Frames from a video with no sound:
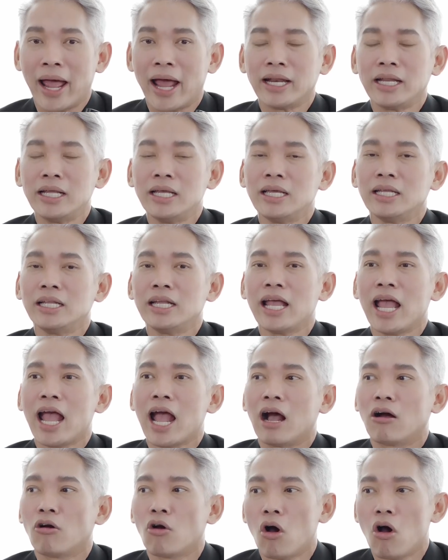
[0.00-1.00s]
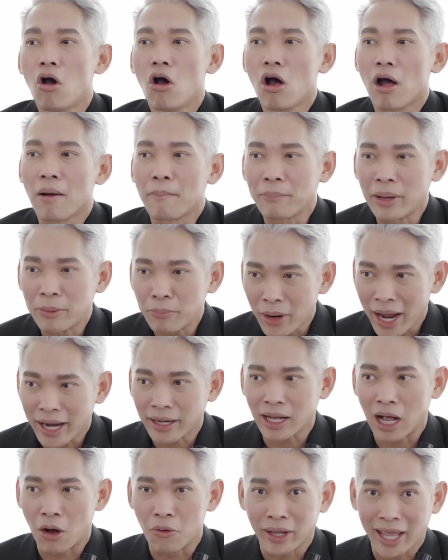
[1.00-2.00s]
แบรนด์นี้เนี่ยก็เป็นแบรน
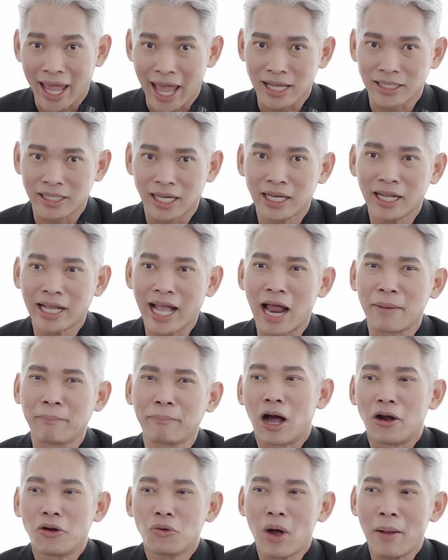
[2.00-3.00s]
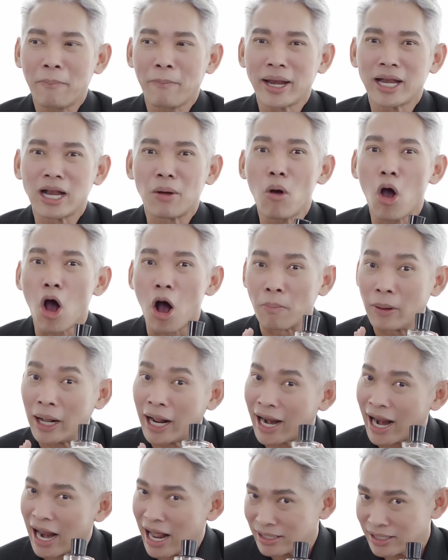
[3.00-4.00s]
ด์เก่าแก่เช่นกันเขาเรียกว่าเป็นน้ำหอม
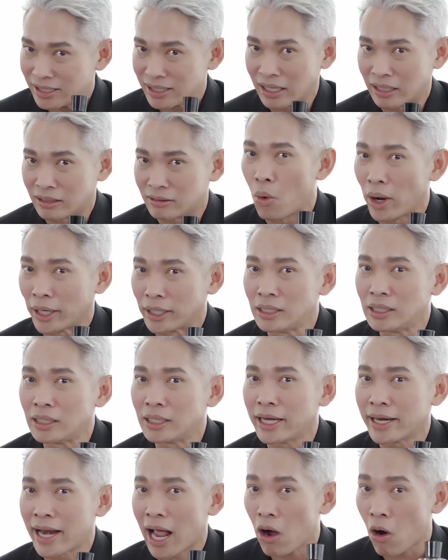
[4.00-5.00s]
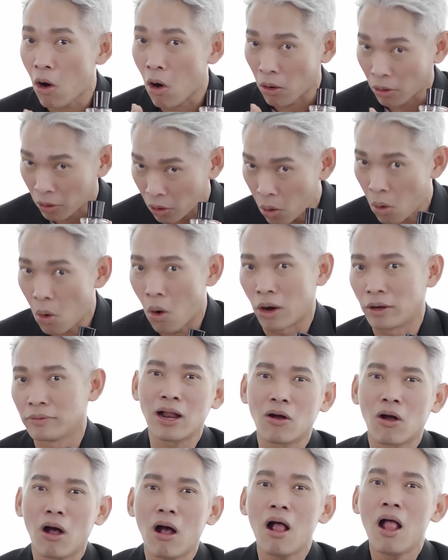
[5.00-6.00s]
คลาสสิกขวดหนึ่งเลยนะของโลก
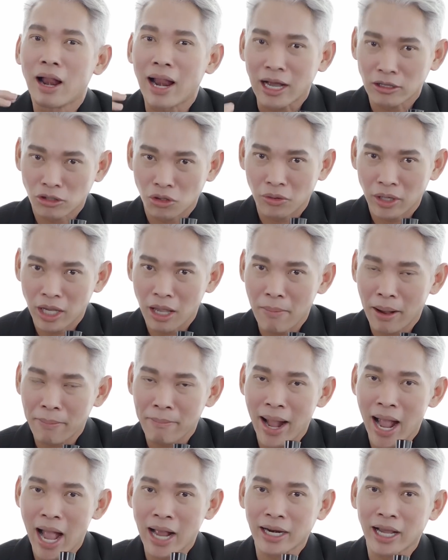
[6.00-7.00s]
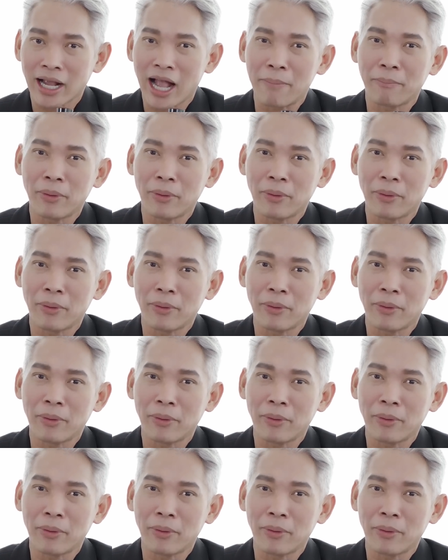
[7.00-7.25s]
แล้วก็ลักชัวรี่มากๆนะค